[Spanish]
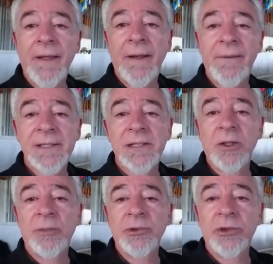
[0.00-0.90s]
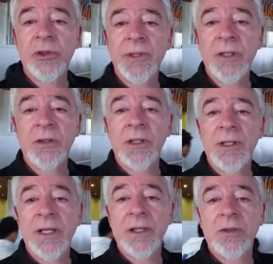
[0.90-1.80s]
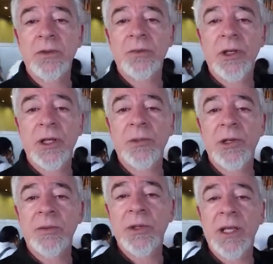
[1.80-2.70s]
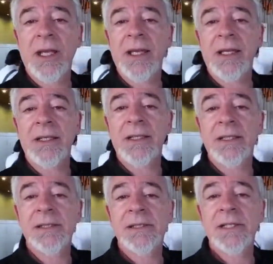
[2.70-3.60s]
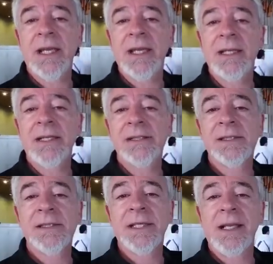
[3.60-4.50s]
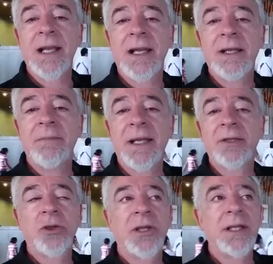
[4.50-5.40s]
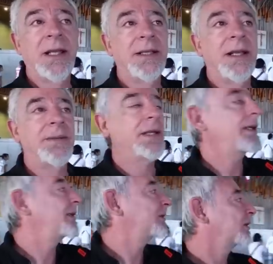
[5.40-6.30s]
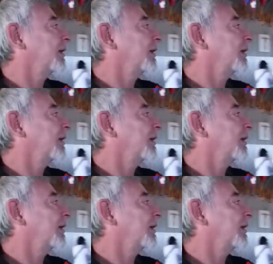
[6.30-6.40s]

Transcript: eh, a ver si lo apunto bien con el dedo, por aquí, por aquí, por aquí, esa es el manto original de la Virgen.